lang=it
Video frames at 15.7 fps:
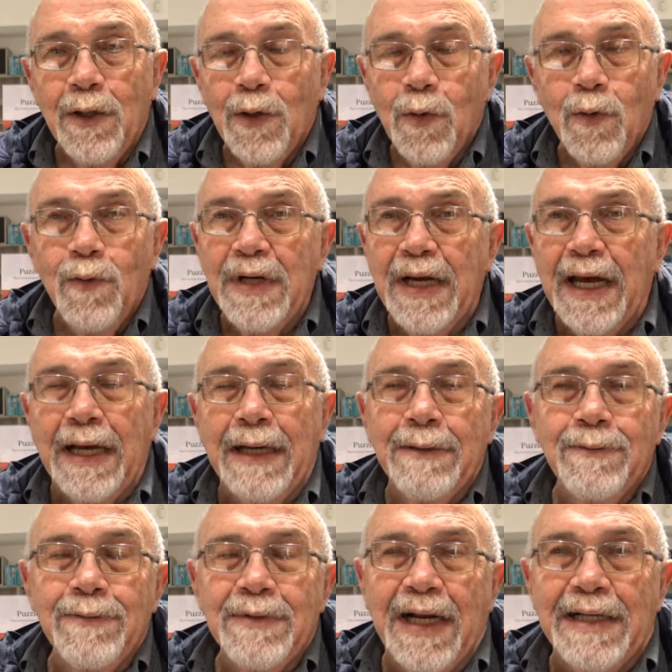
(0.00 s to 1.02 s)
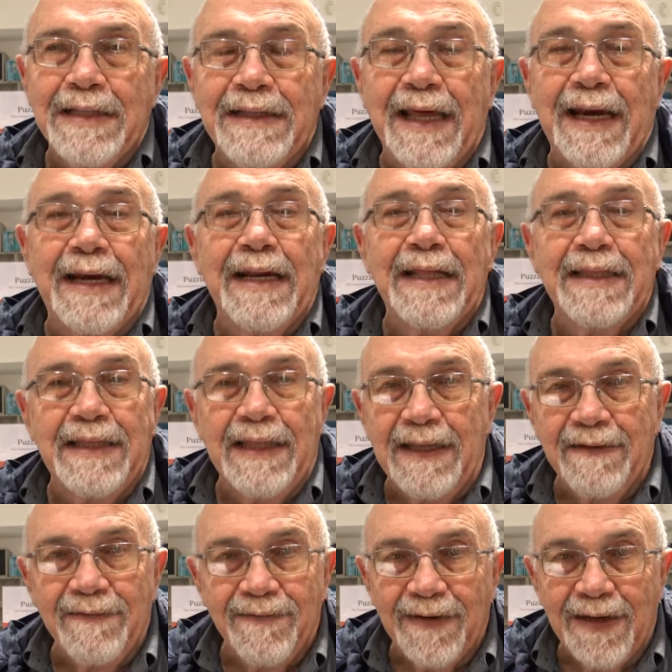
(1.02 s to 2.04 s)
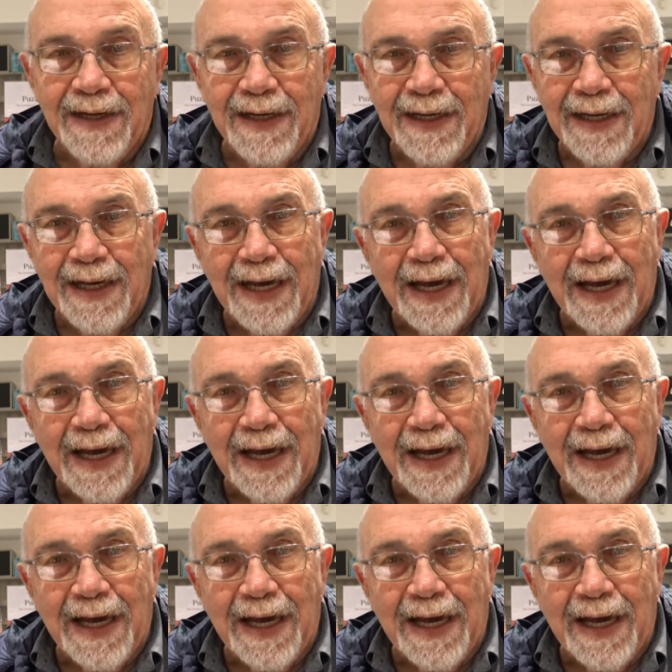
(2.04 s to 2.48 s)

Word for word: una, un'alternativa